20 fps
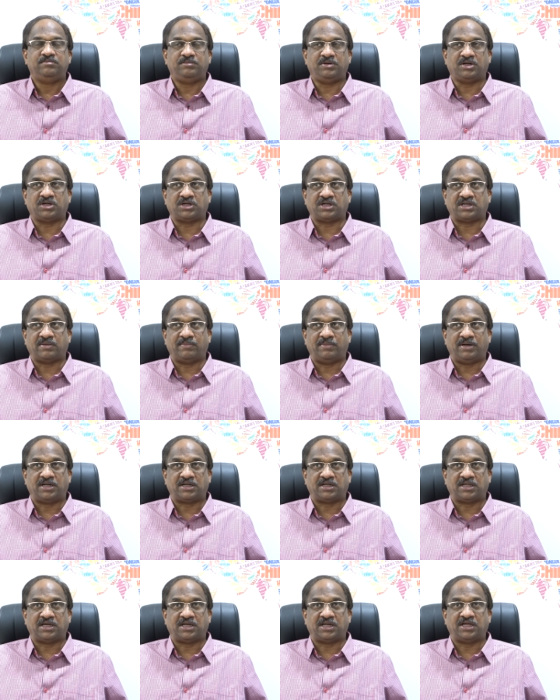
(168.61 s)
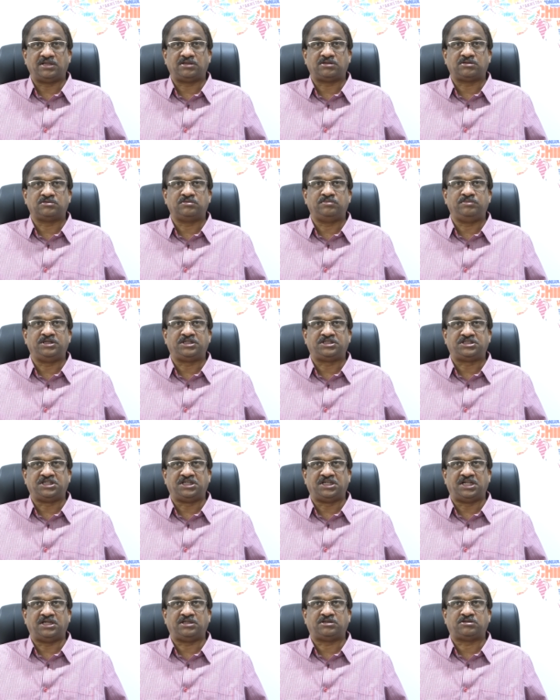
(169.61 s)
మీకు టమాటా రైతు మిర్చి
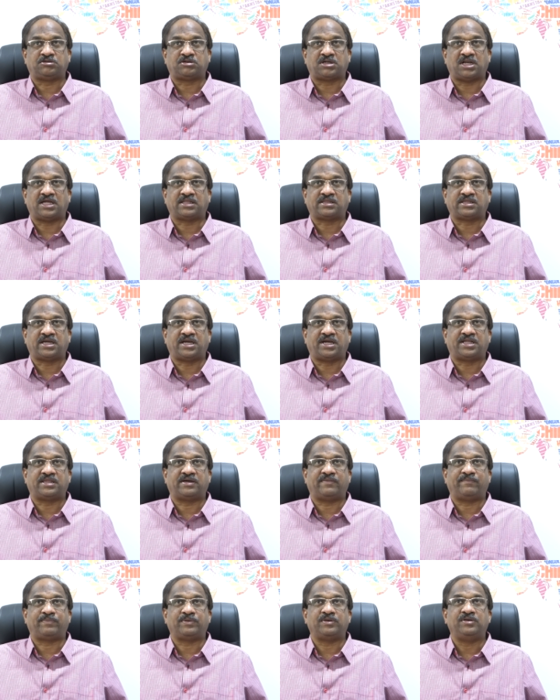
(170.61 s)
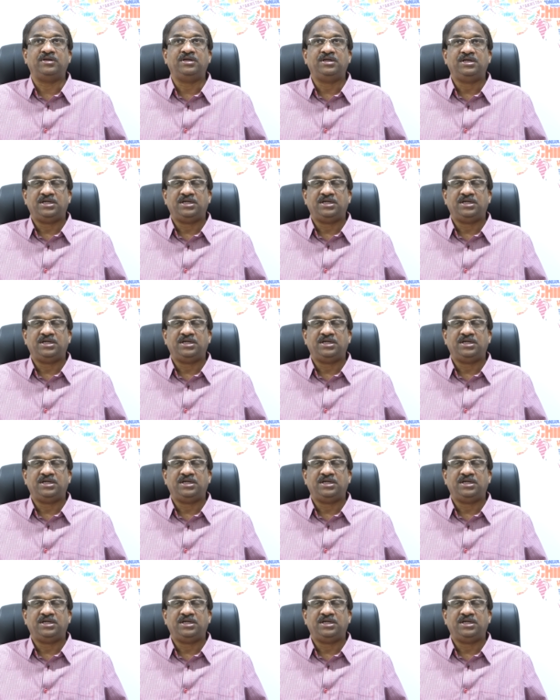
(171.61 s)
రైతు క్లాసిక్ ఎగ్జాంపుల్